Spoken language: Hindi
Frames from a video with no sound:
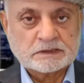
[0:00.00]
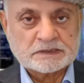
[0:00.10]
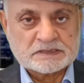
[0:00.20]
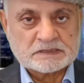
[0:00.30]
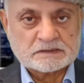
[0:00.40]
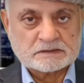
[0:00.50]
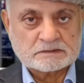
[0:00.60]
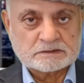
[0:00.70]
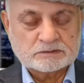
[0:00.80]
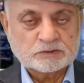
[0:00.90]
इस
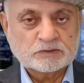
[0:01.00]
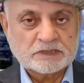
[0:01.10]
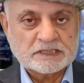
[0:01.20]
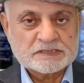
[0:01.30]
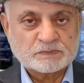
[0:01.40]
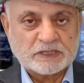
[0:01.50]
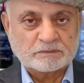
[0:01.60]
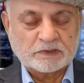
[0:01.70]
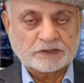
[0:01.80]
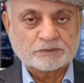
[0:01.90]
दोनों गैस
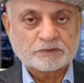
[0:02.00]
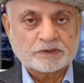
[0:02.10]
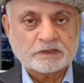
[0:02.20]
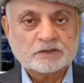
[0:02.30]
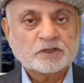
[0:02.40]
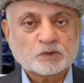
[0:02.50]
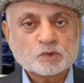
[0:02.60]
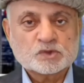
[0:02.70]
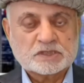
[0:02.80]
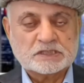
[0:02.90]
पाइपलाइनों की ये
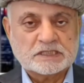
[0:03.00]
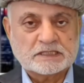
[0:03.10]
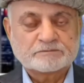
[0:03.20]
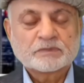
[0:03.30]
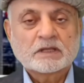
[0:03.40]
रूस की है